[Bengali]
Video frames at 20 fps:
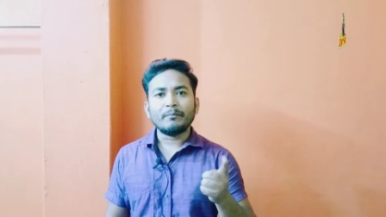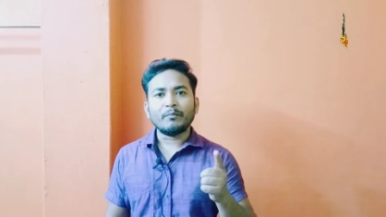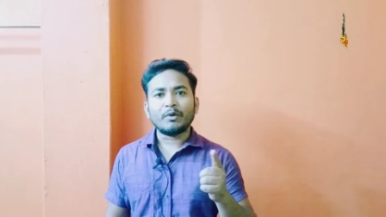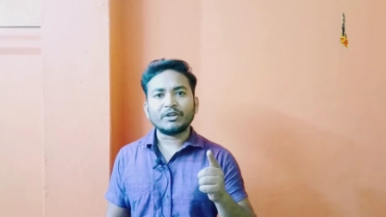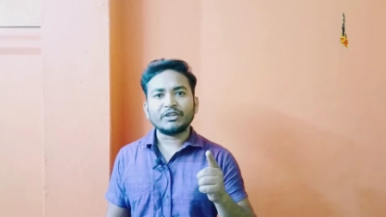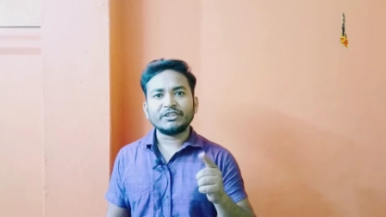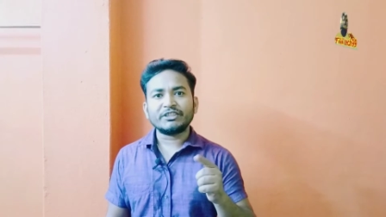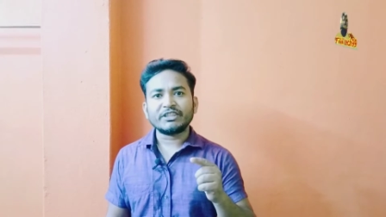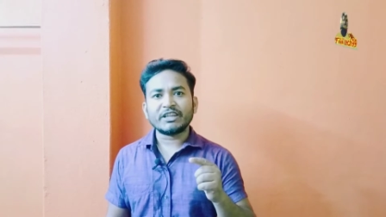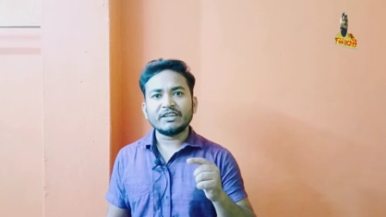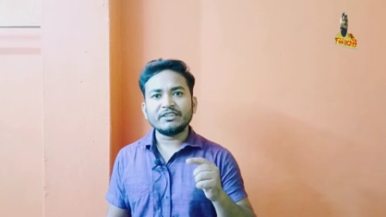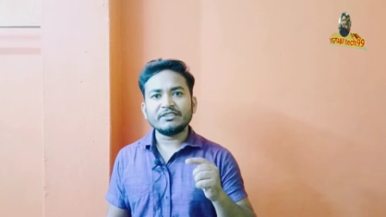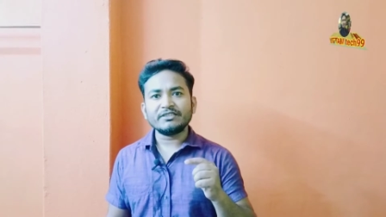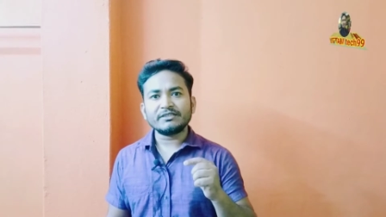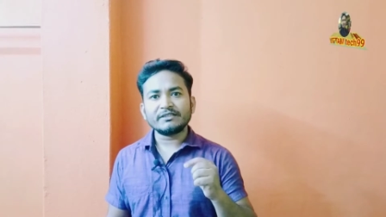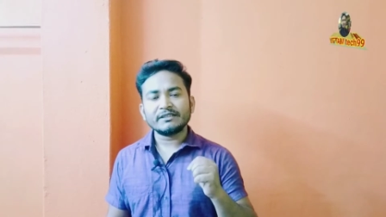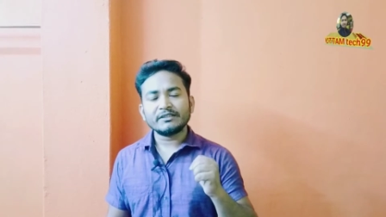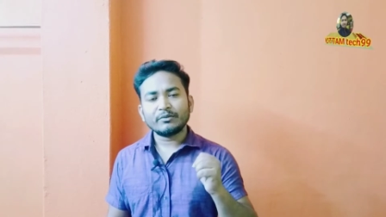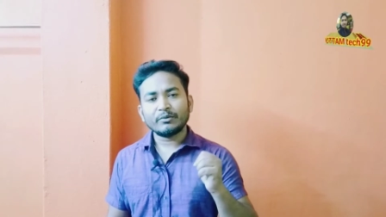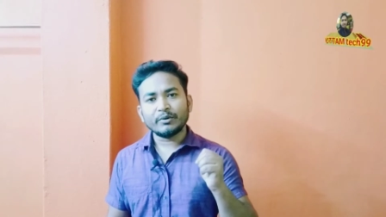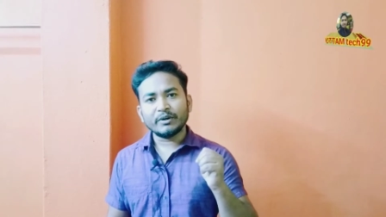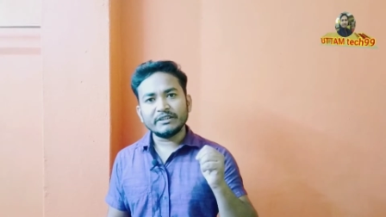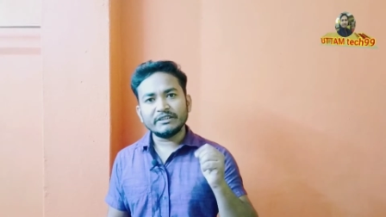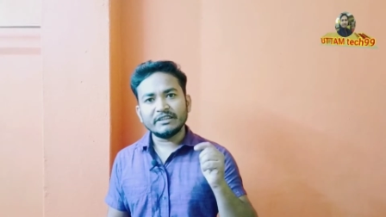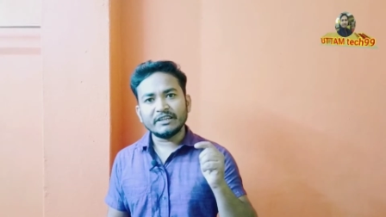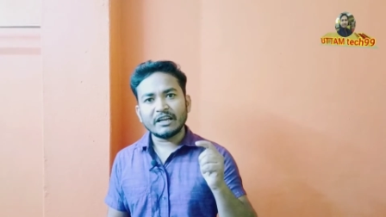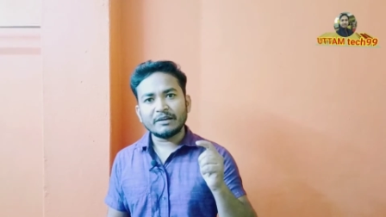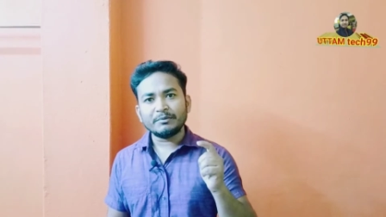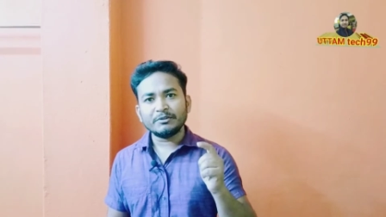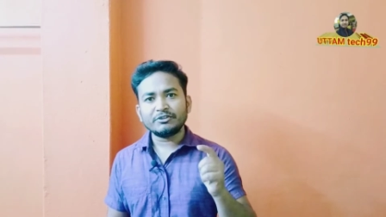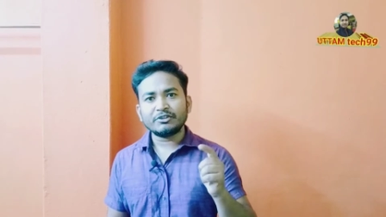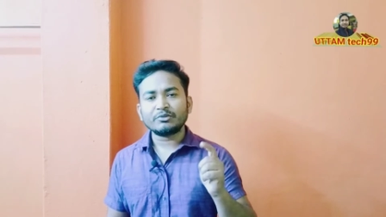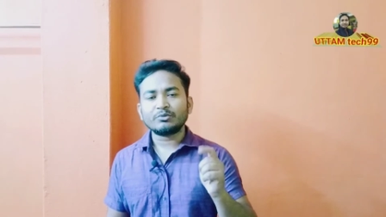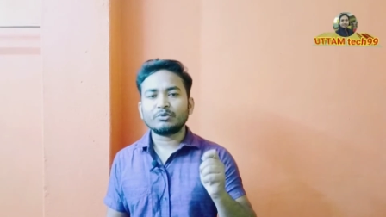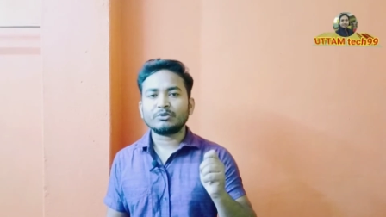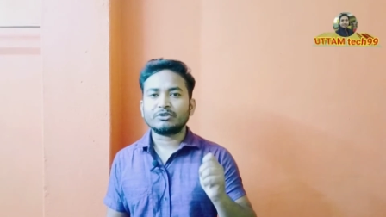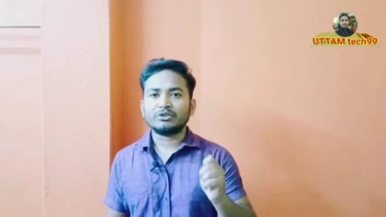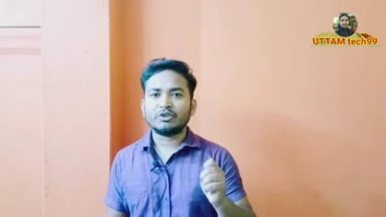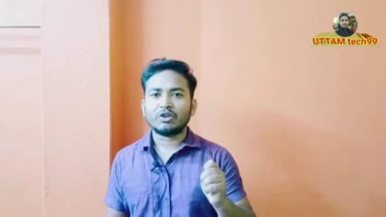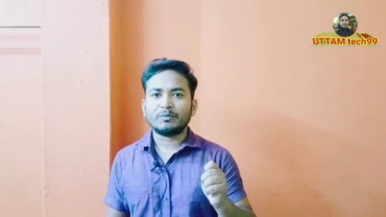মনিটাইজ ওই দিনের ভিতর
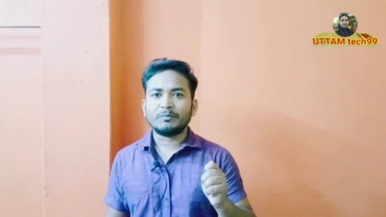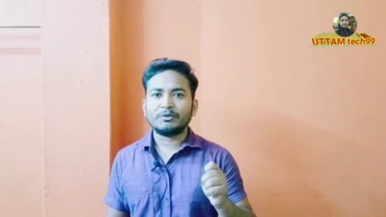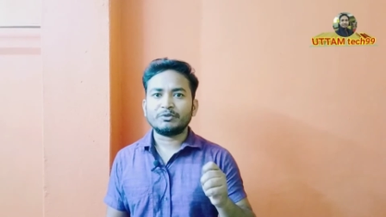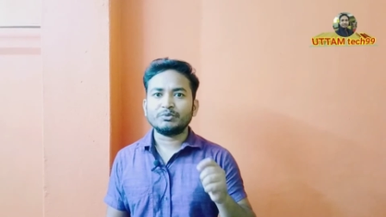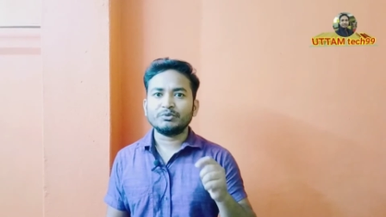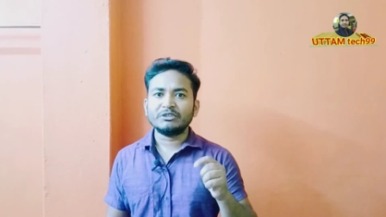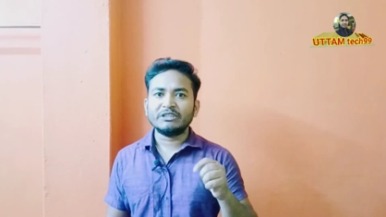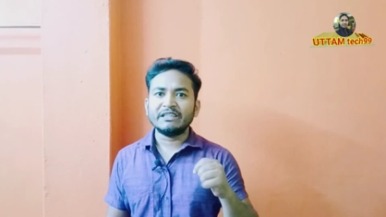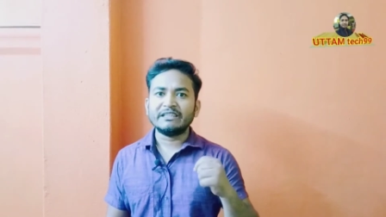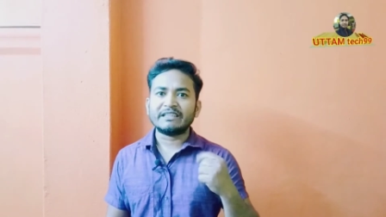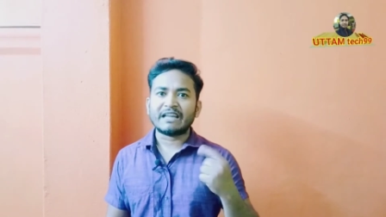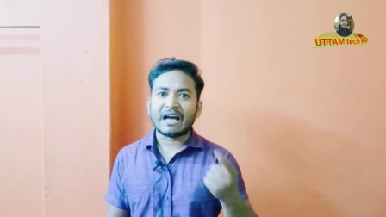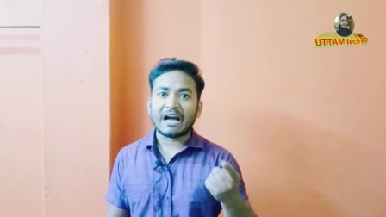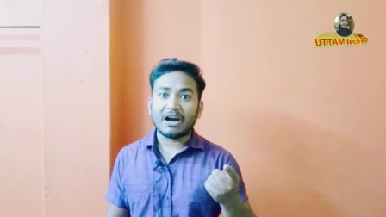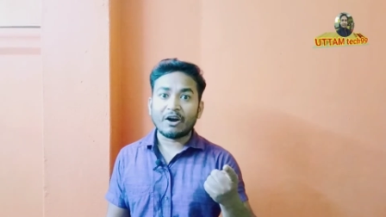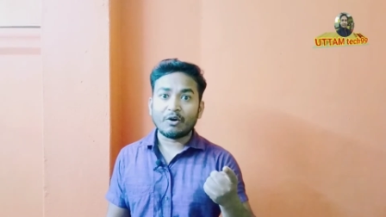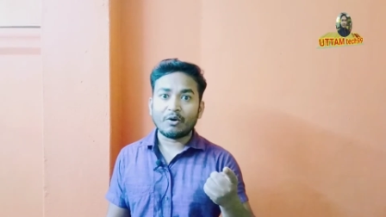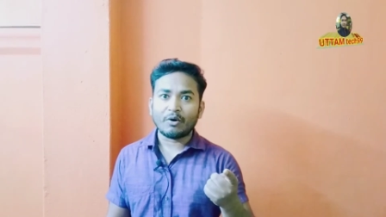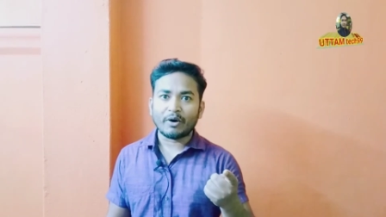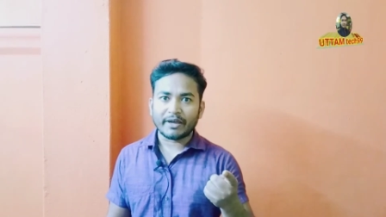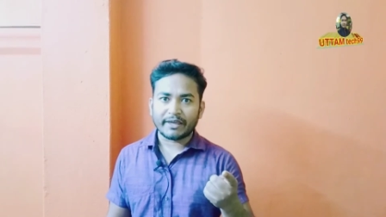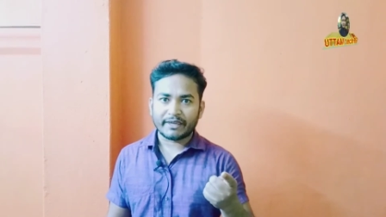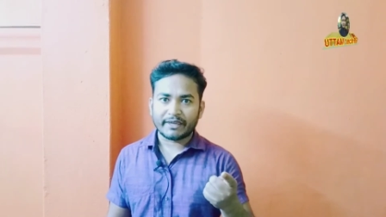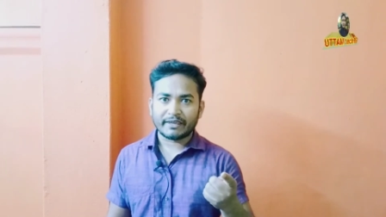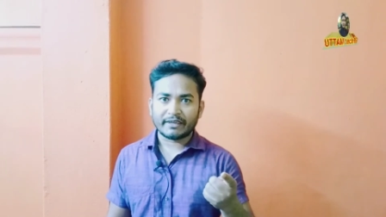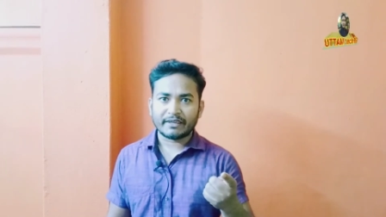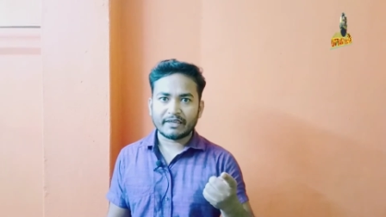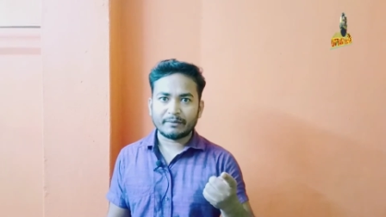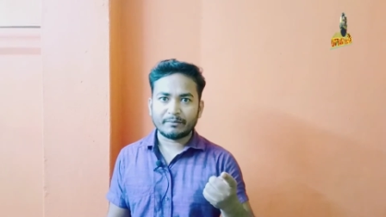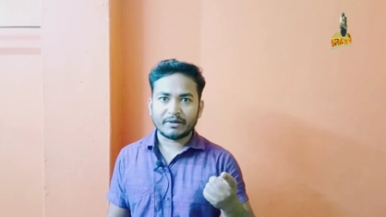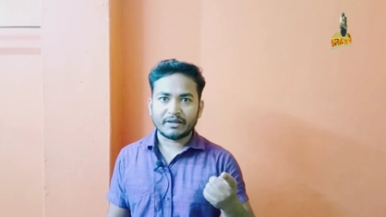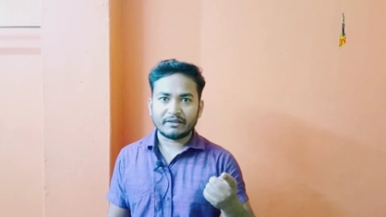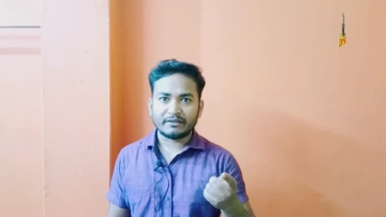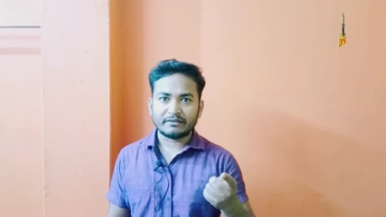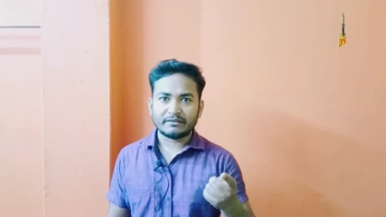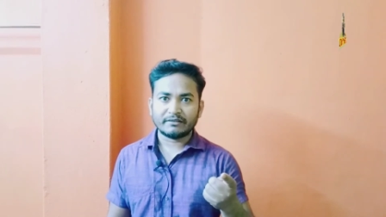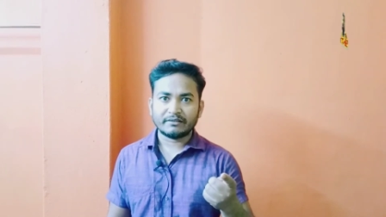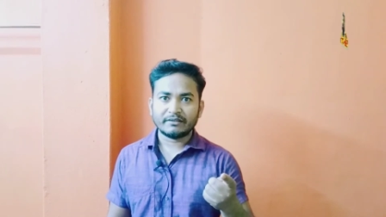করতে হবে যদি না হয় এবার